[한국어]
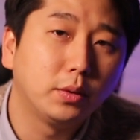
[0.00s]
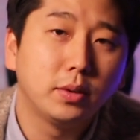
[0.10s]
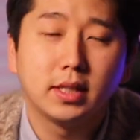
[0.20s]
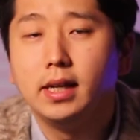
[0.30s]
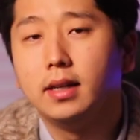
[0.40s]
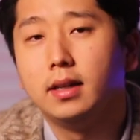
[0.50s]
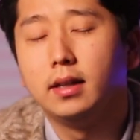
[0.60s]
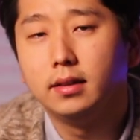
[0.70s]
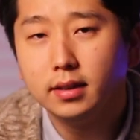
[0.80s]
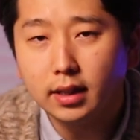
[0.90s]

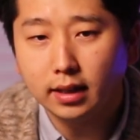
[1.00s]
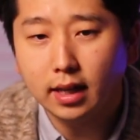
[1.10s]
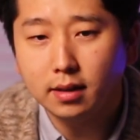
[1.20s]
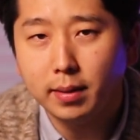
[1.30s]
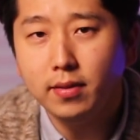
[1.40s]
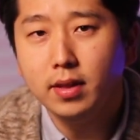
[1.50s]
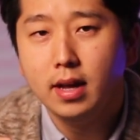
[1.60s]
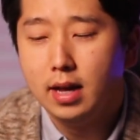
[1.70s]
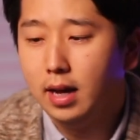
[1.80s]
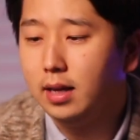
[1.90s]
자동차 측에 따르면
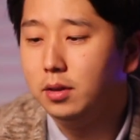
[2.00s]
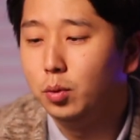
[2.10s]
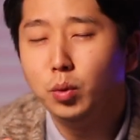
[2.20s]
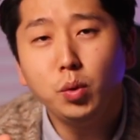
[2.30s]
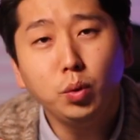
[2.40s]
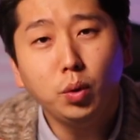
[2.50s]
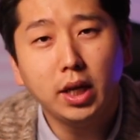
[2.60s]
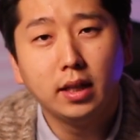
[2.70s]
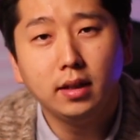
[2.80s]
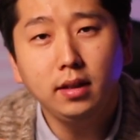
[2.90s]
한 요 정도
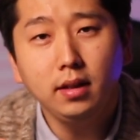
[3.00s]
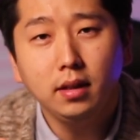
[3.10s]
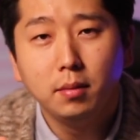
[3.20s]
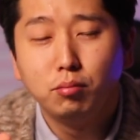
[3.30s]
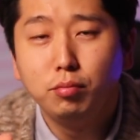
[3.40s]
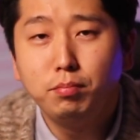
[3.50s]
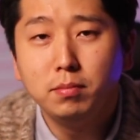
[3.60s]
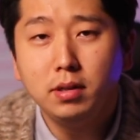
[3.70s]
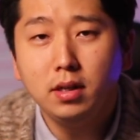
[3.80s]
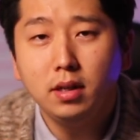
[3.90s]
되는
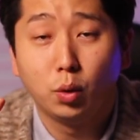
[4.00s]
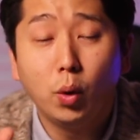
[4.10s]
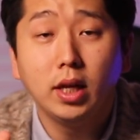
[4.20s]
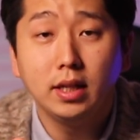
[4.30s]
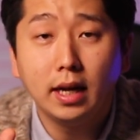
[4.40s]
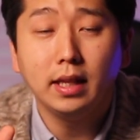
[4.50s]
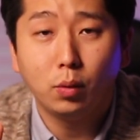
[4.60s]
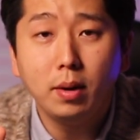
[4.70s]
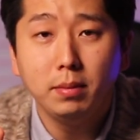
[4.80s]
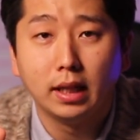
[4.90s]
부품을 교환을
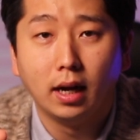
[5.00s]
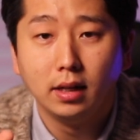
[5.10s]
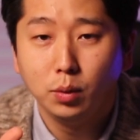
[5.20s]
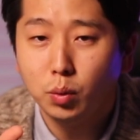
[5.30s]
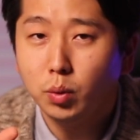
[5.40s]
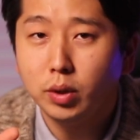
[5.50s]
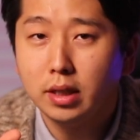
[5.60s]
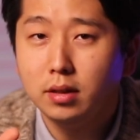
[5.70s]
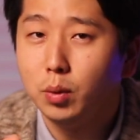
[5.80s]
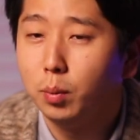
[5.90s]
한다고 합니다. 요 정도
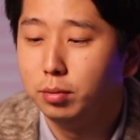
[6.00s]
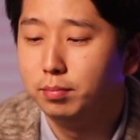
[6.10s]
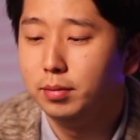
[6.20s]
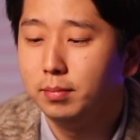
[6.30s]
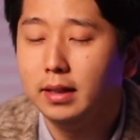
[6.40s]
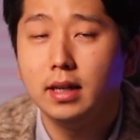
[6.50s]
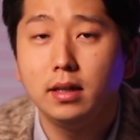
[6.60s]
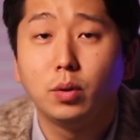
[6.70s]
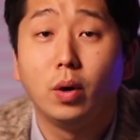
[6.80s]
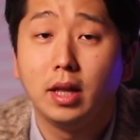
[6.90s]
되는 요 부품
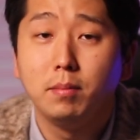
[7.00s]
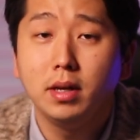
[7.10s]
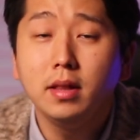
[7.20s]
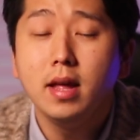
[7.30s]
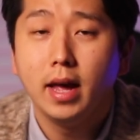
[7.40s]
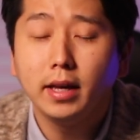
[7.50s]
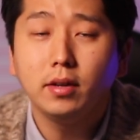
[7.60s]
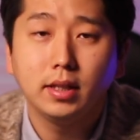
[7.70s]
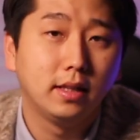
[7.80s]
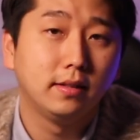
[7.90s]
하나를 교환하면
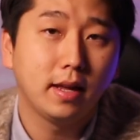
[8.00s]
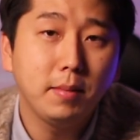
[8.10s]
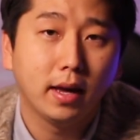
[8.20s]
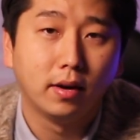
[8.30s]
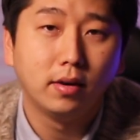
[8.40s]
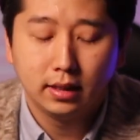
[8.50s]
해결이 되는 셈이에요.